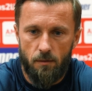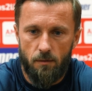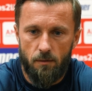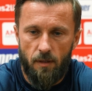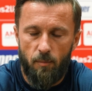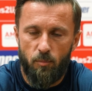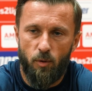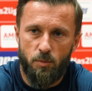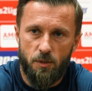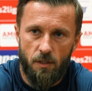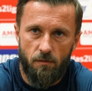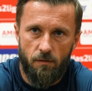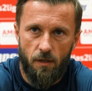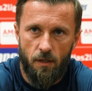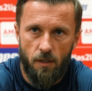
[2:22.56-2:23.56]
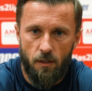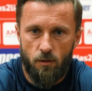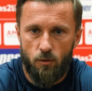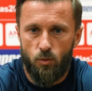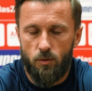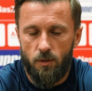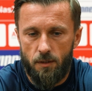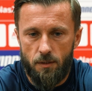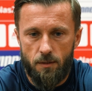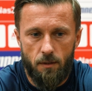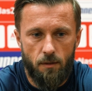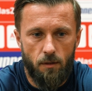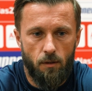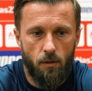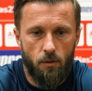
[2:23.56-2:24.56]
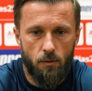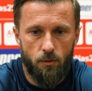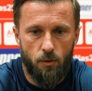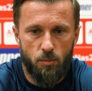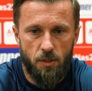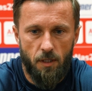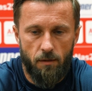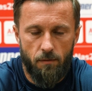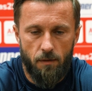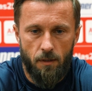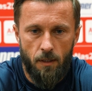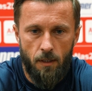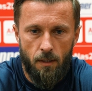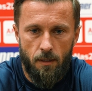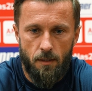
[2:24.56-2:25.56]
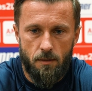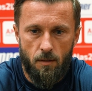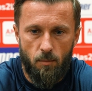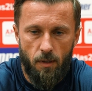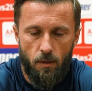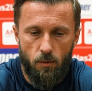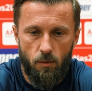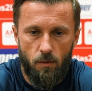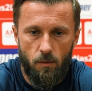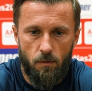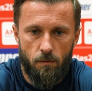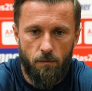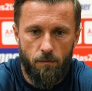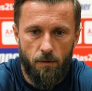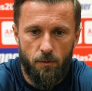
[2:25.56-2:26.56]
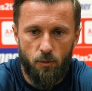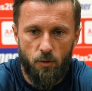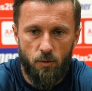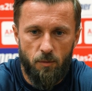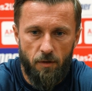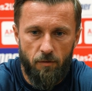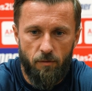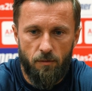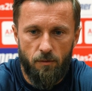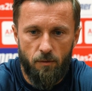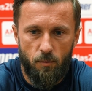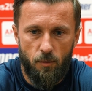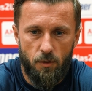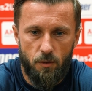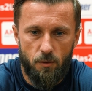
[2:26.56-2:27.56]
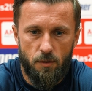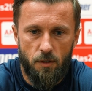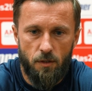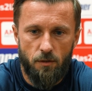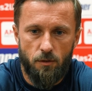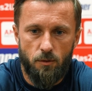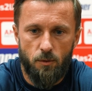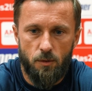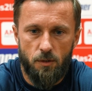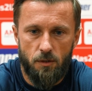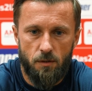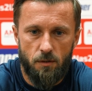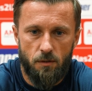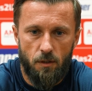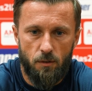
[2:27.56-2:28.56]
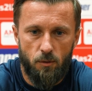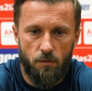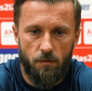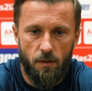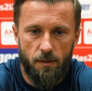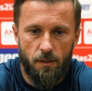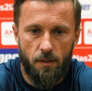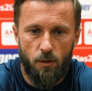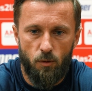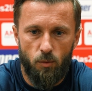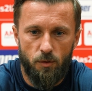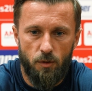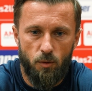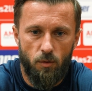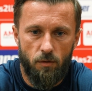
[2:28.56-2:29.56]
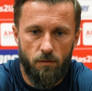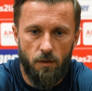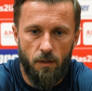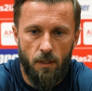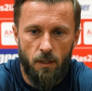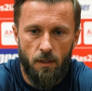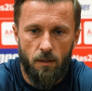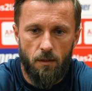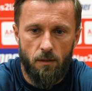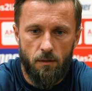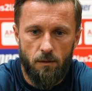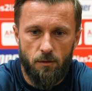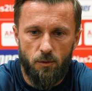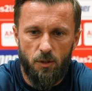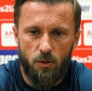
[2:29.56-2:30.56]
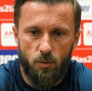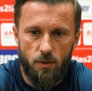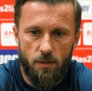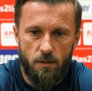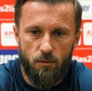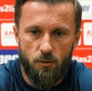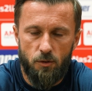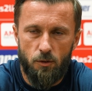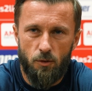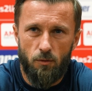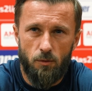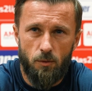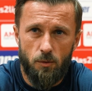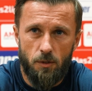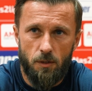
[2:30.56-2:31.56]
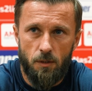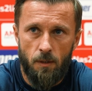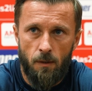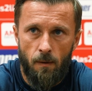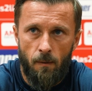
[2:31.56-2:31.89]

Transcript: e, tam po przerwie. Tutaj niestety tylko do przerwy. Zabrakło według mnie, według mojej oceny już na tą chwilę takiej chłodnej głowy no niektórych zawodników, którzy